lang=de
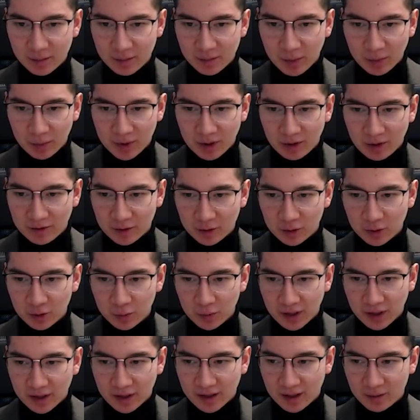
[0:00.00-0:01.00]
bei mir auf dem
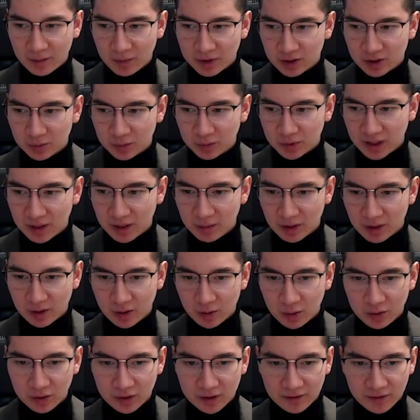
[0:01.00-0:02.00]
YouTube-Kanal mit zum Thema
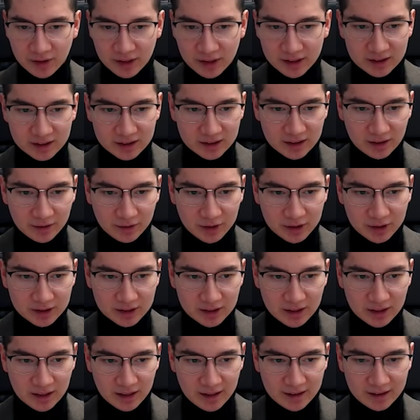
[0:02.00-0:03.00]
Kunden-Events. Da
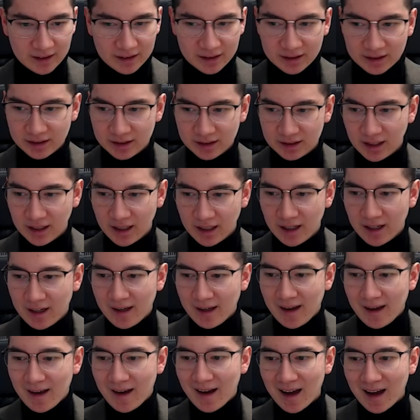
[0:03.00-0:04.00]
findest du einiges.
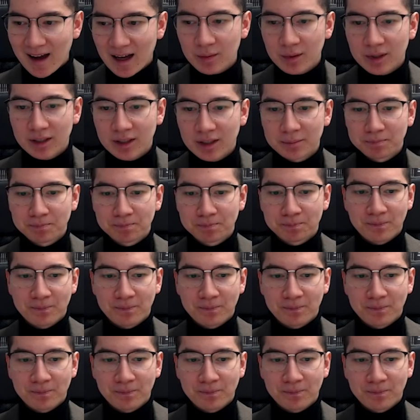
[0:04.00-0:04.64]
Aber